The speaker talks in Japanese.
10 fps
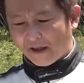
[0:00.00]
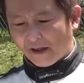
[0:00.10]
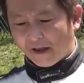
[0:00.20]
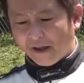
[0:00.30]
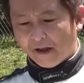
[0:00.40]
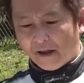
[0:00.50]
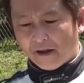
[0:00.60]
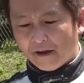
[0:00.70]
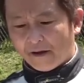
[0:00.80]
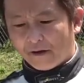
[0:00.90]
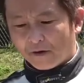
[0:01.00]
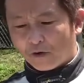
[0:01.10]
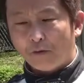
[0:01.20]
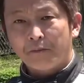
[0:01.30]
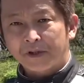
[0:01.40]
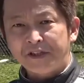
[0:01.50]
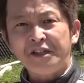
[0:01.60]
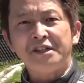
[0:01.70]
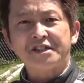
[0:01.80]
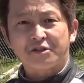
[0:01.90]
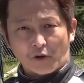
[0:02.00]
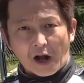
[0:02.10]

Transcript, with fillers: ん、コンマ21と